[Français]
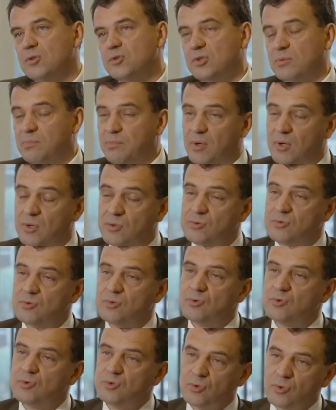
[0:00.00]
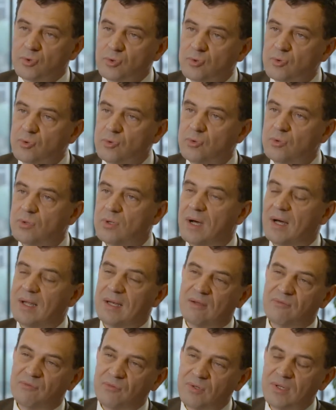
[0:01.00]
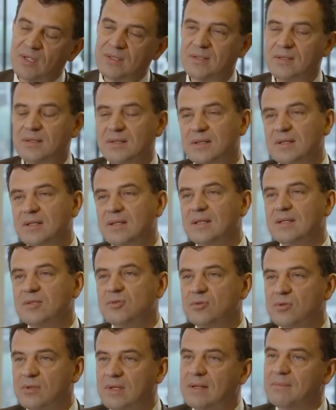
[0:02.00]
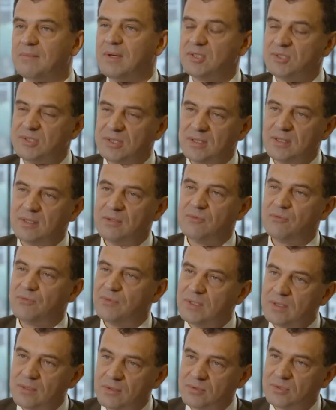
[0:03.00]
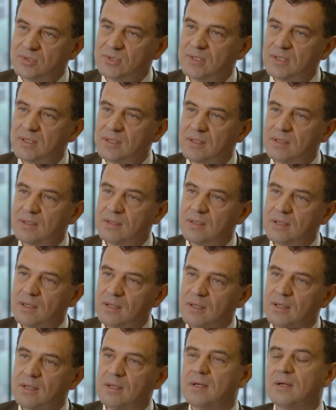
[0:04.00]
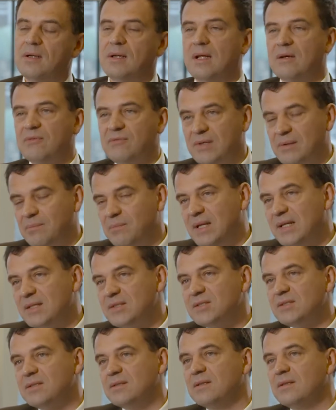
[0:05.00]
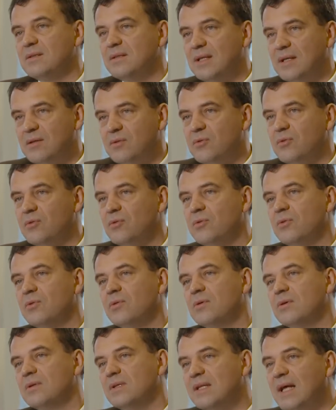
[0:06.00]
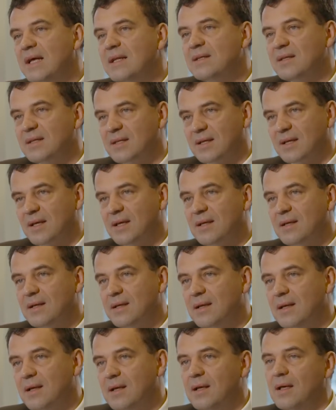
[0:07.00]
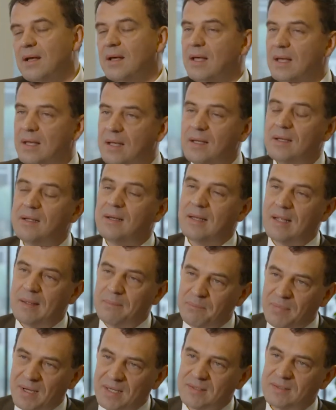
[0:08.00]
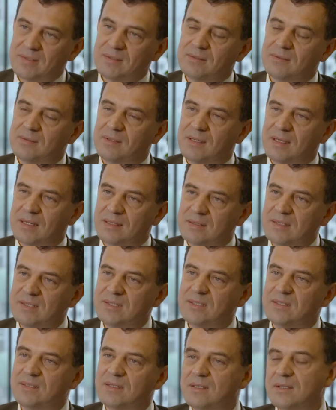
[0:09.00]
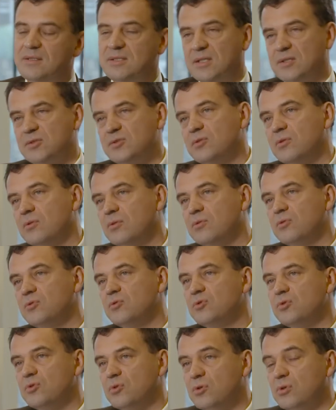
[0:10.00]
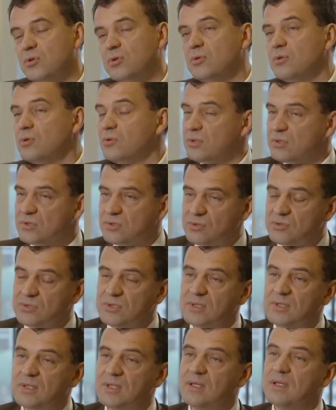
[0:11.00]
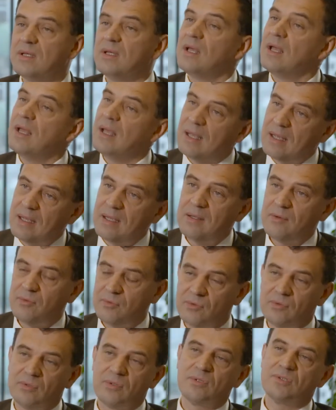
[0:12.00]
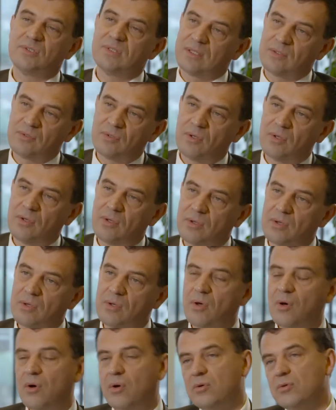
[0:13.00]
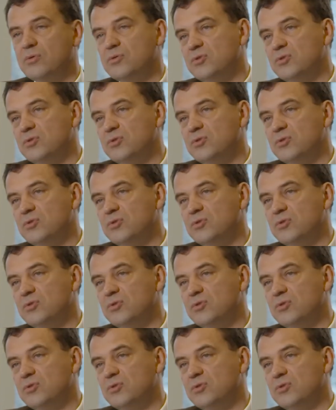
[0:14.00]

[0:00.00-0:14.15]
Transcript: Je pense surtout à la volatilité sur les marchés financiers, la faiblesse des taux d'intérêt et l'impact de la digitalisation sur notre société et notre secteur en